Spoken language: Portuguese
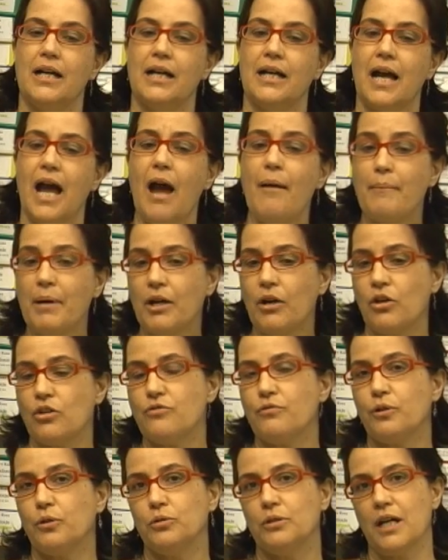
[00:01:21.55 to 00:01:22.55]
É, a maior
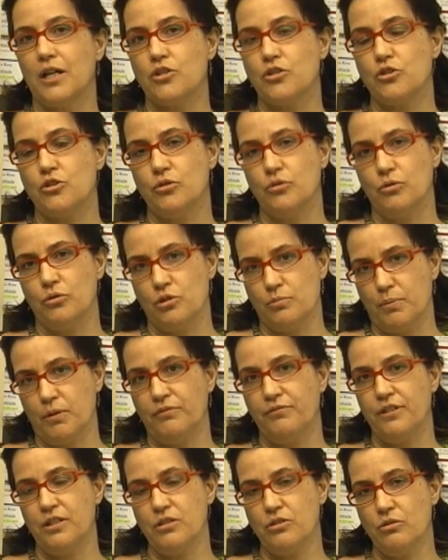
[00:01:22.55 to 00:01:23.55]
dificuldade dos
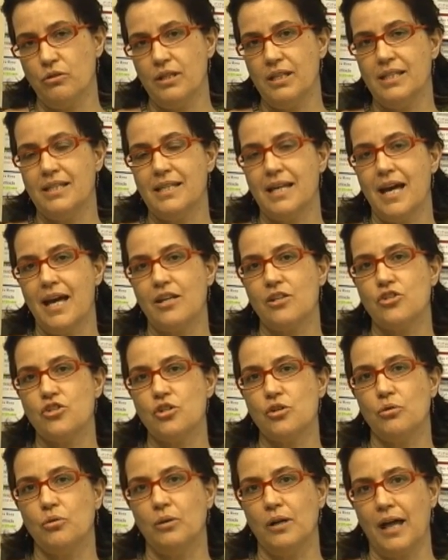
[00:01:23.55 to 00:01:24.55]
professores é
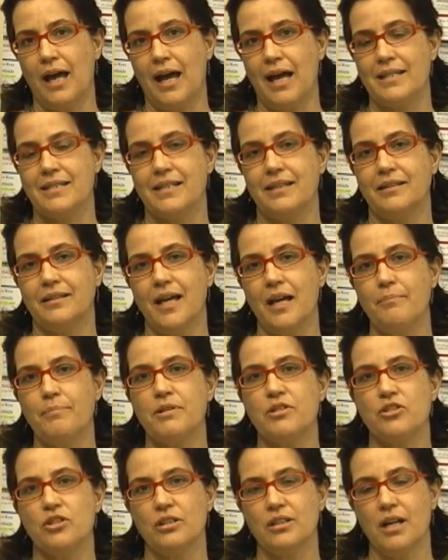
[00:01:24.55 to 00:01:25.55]
articular as
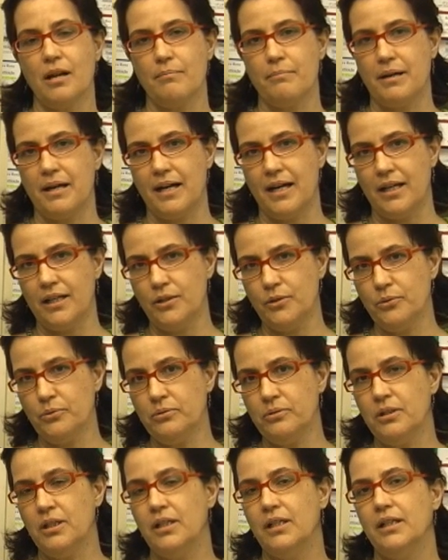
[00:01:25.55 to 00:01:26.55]
etapas de
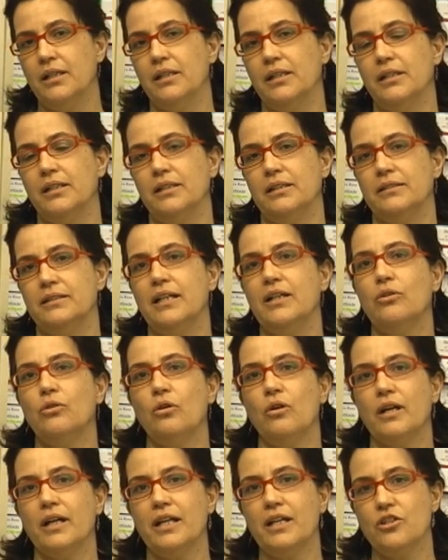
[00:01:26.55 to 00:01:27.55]
trabalho é,
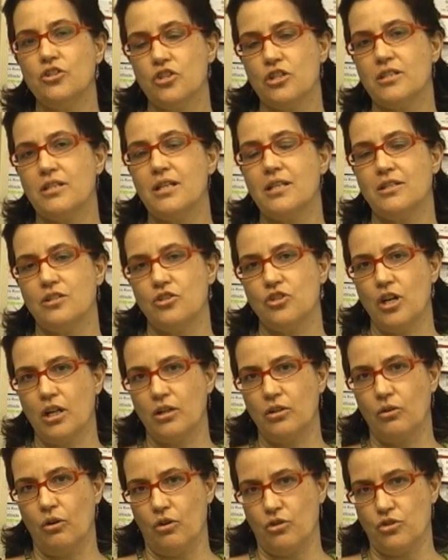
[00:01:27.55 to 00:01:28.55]
decorrentes desse
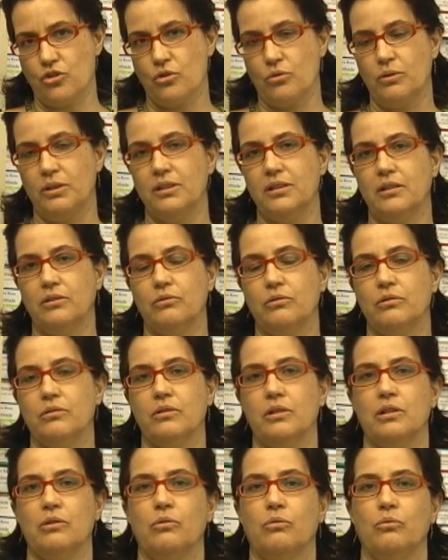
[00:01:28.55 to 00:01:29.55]
diagnóstico. Então,
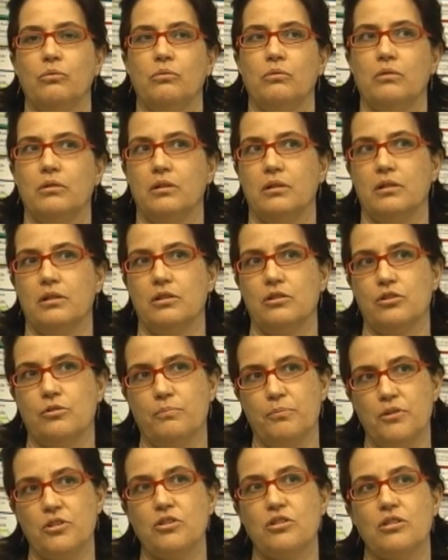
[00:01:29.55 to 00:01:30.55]
eu,
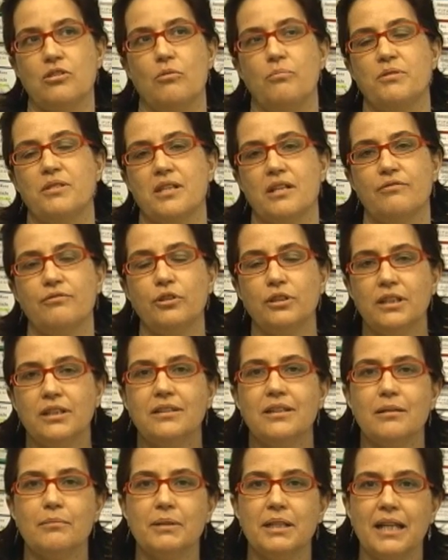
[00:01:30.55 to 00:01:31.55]
depois que se observou
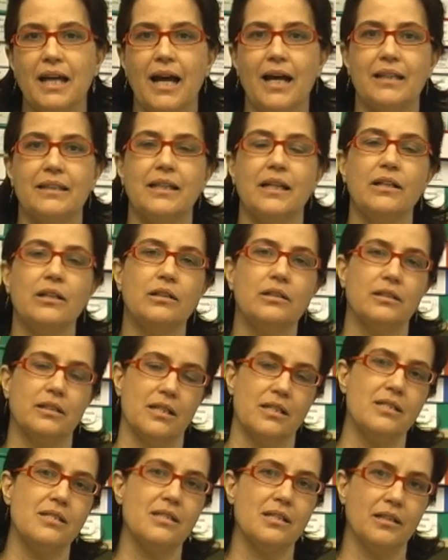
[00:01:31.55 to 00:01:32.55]
determinado da
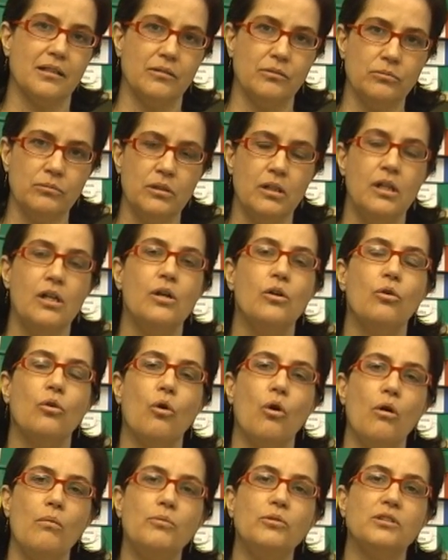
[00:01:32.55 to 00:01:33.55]
questão
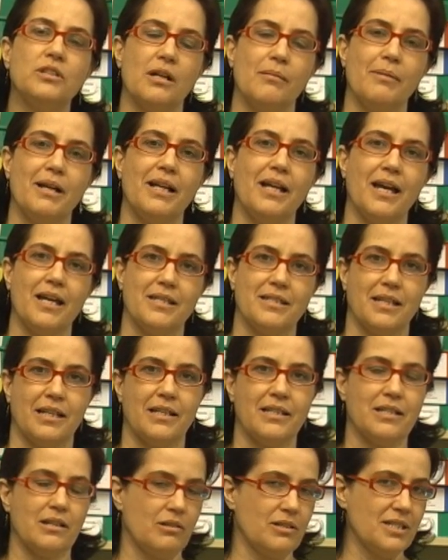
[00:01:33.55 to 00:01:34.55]
como trabalhar essa
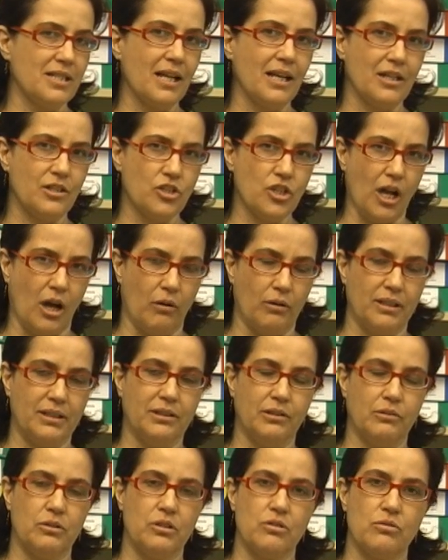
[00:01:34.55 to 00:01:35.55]
questão em sala de aula.
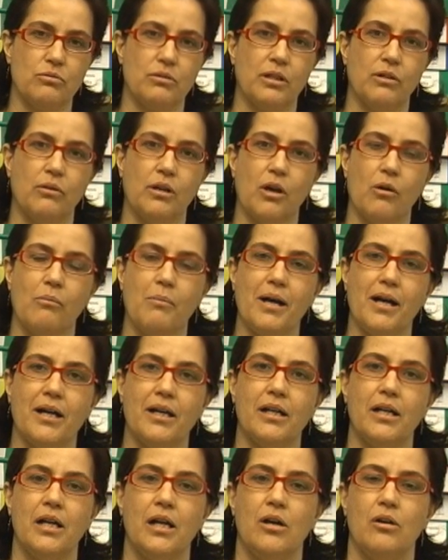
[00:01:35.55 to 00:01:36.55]
Então isso não é uma,